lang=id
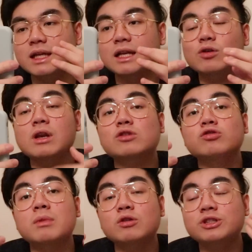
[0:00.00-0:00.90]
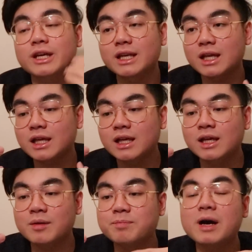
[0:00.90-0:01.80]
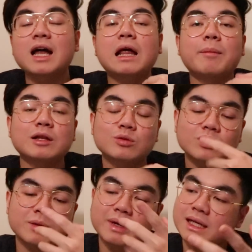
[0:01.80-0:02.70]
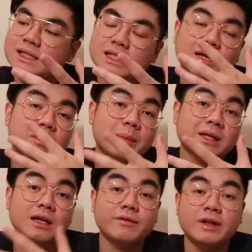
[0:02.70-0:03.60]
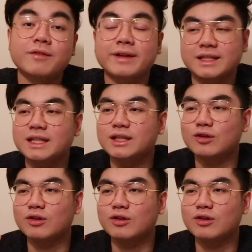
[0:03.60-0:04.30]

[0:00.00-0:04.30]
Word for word: Dan aku langsung mau sharing pengalamanku gimana sih cara mendapatkan verified ini gitu